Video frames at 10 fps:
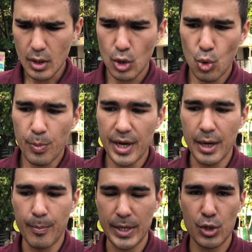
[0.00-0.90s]

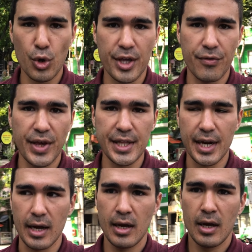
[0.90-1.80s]
любые потоки
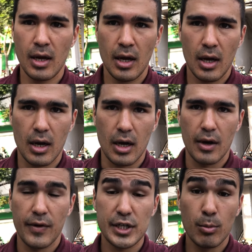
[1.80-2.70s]
ветра
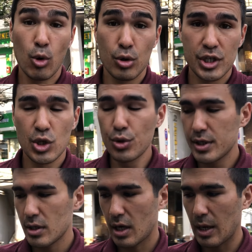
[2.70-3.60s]
а, вас могут
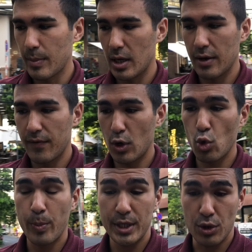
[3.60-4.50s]
сдуть, как бы, и вы
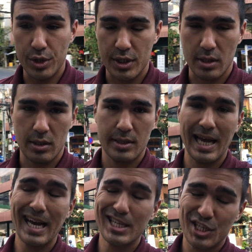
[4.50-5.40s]
упадете.
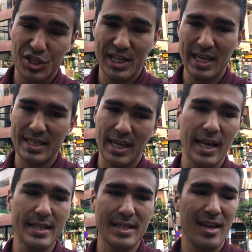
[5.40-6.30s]
Также здесь
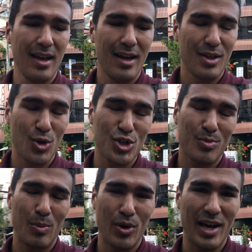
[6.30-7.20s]
есть тоже
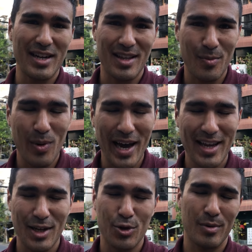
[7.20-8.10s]
популярный
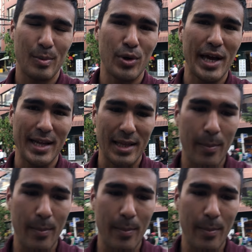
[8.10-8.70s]
байк, который популярен